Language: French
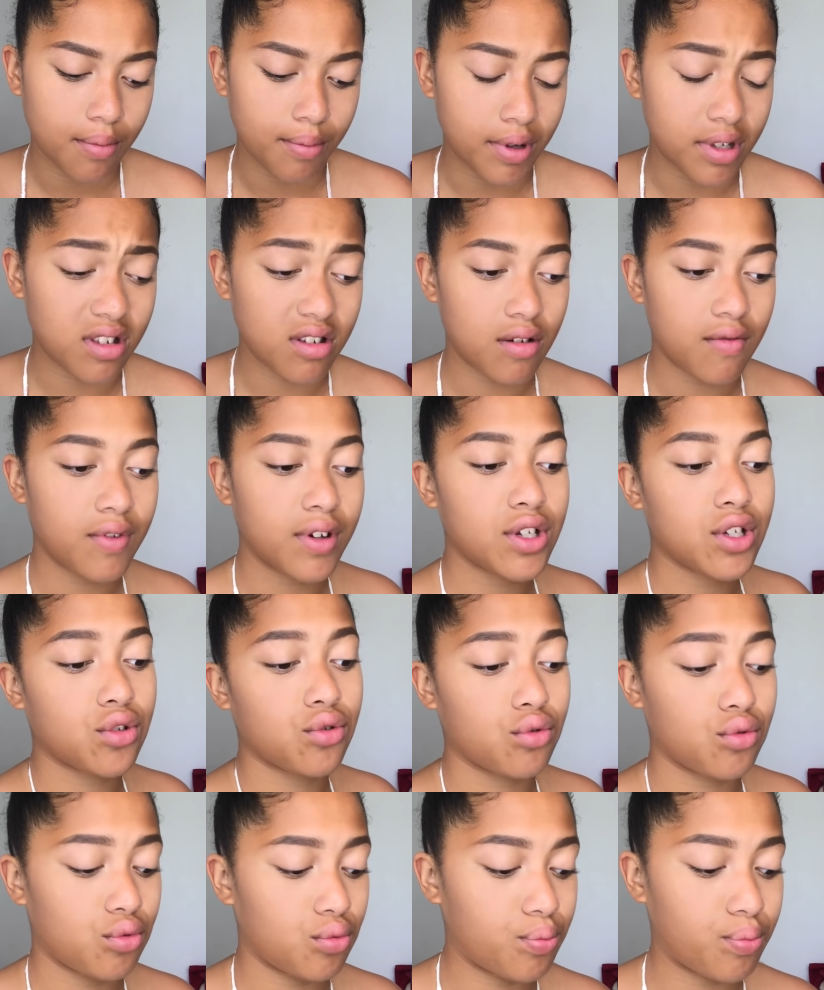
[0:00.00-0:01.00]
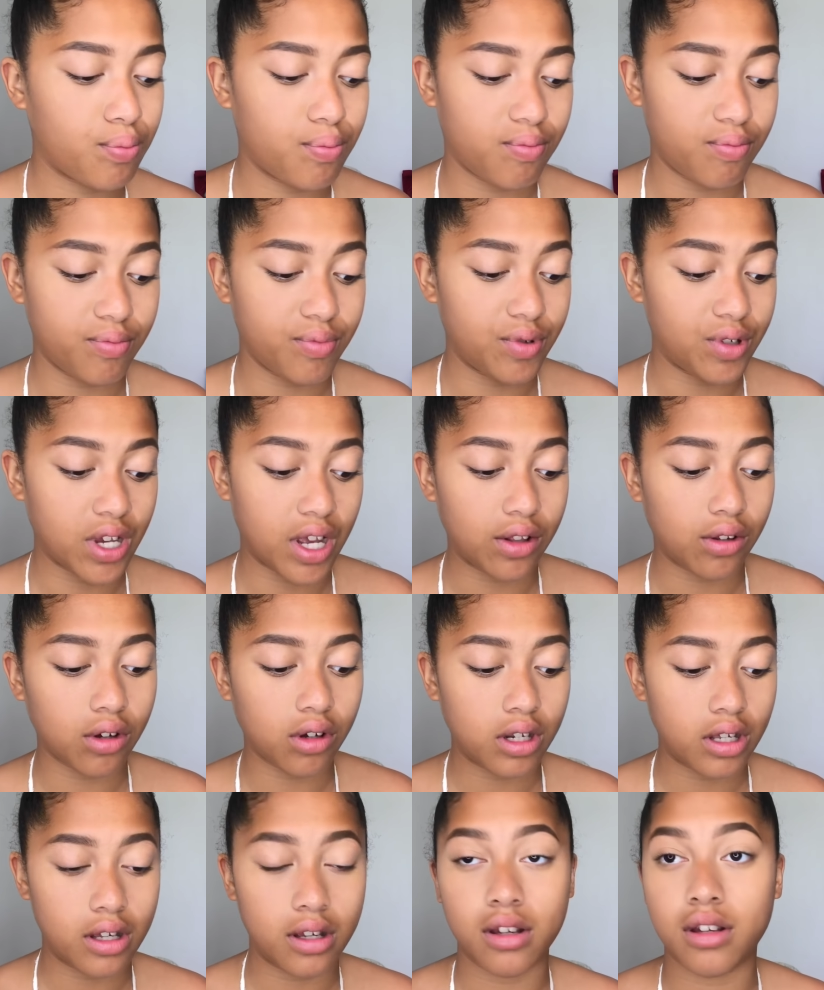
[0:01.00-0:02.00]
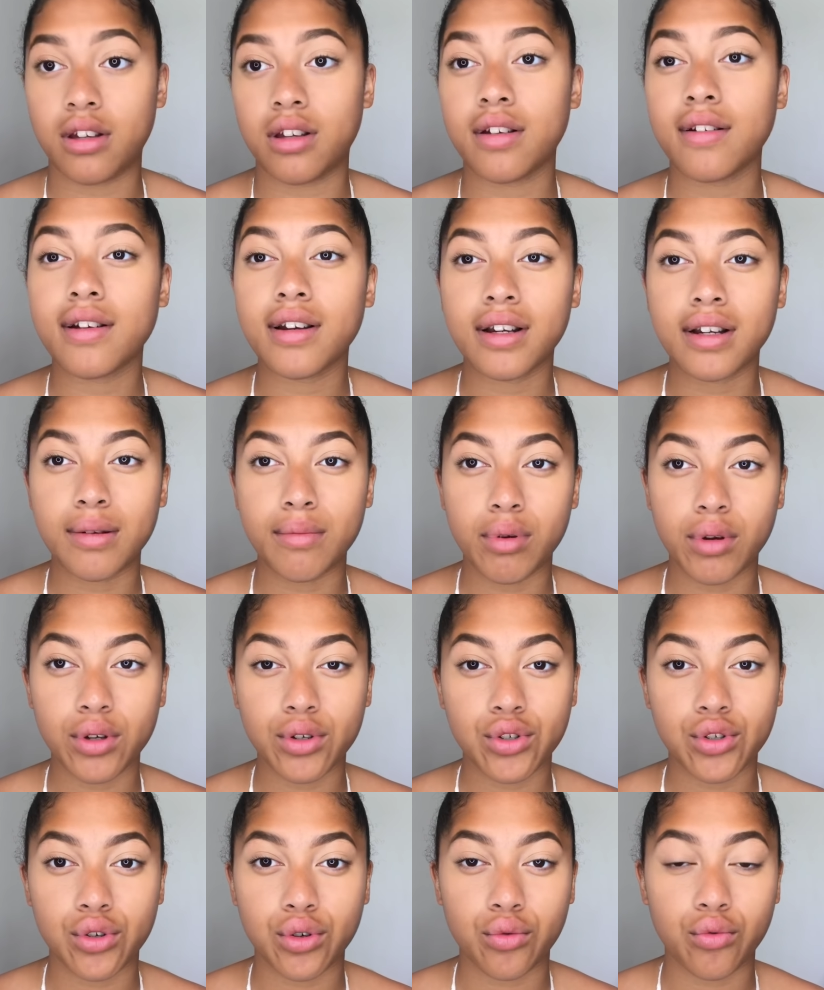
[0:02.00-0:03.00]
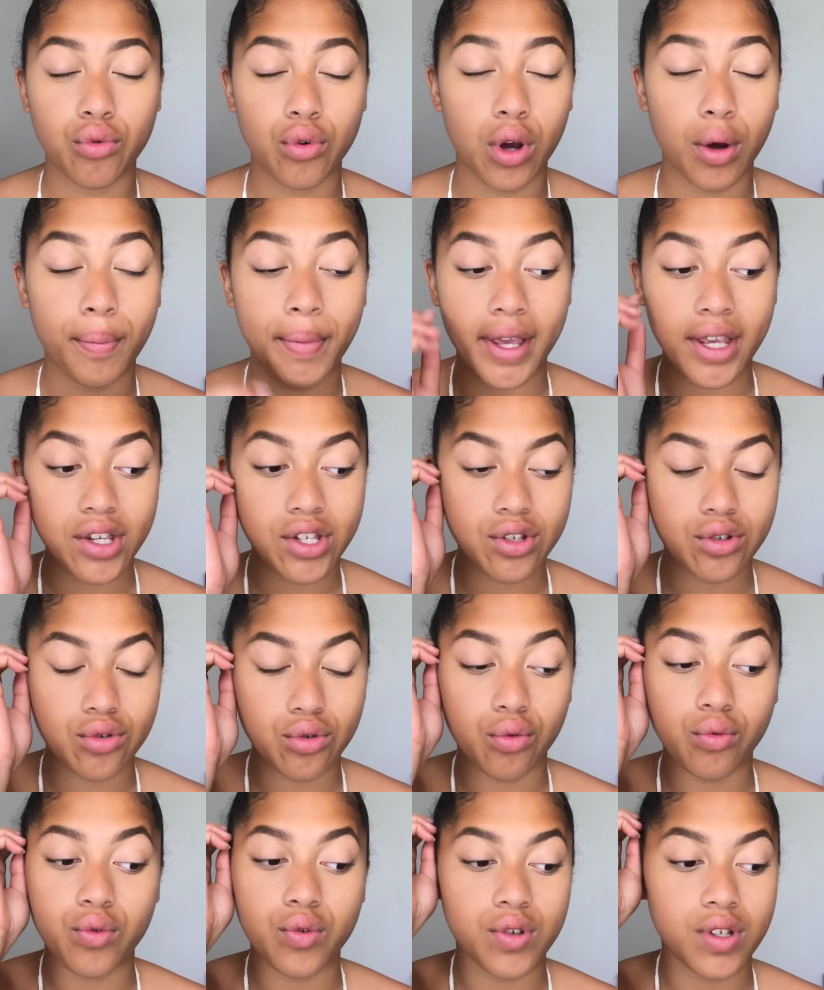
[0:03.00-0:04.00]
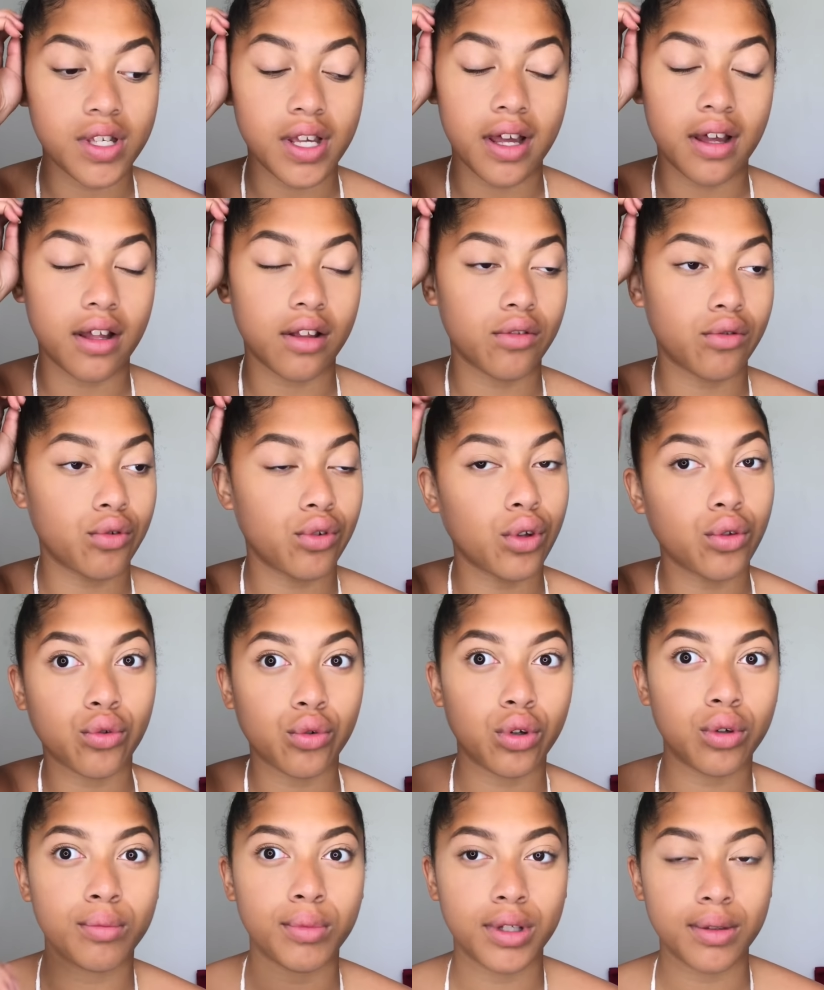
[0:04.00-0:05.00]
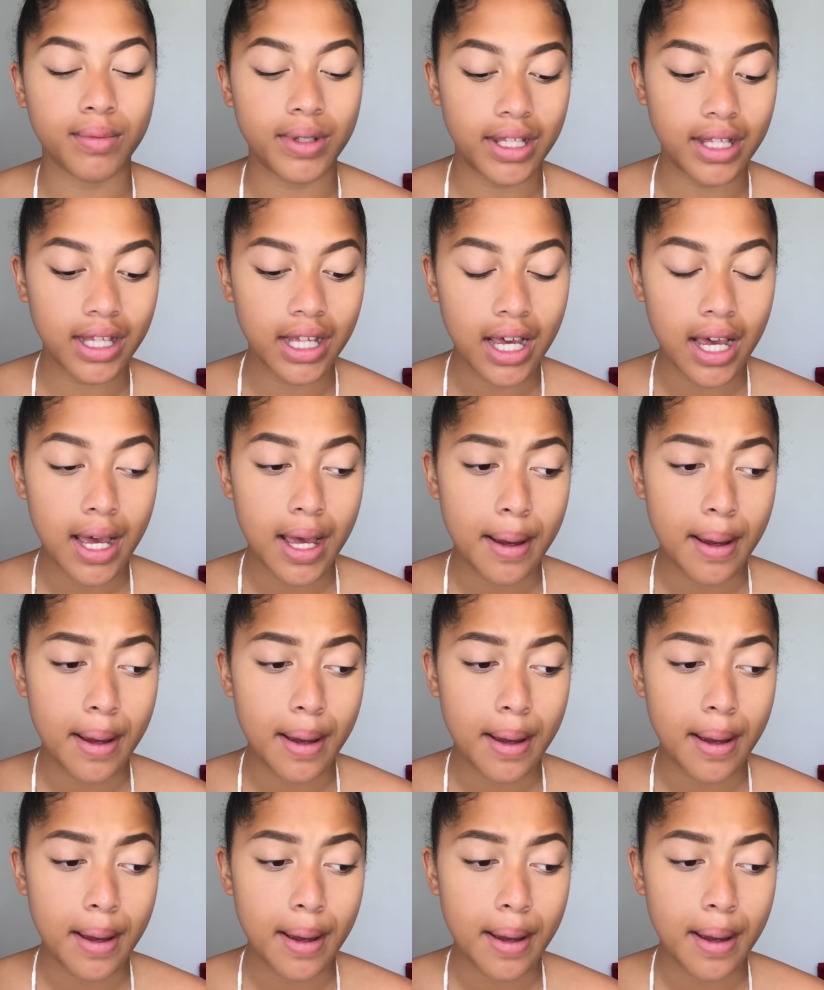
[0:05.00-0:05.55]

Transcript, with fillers: parce qu'en vrai j'adore les, blushs couleur pêche, je trouve que ça te donne trop une bonne mine.